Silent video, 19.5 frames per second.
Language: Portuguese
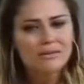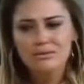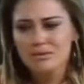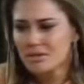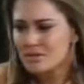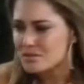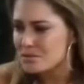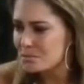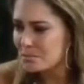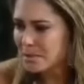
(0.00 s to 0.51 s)
O
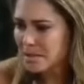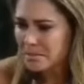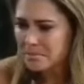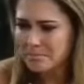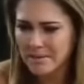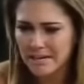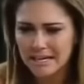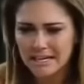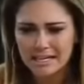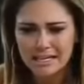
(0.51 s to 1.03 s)
nosso
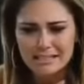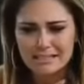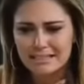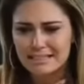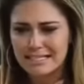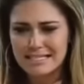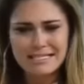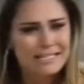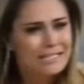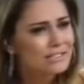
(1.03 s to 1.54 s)
bebê, a
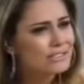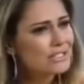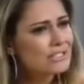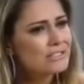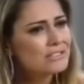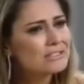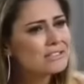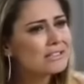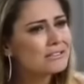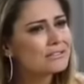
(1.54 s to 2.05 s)
criança que a
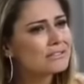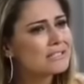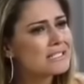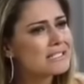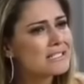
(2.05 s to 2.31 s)
gente tanto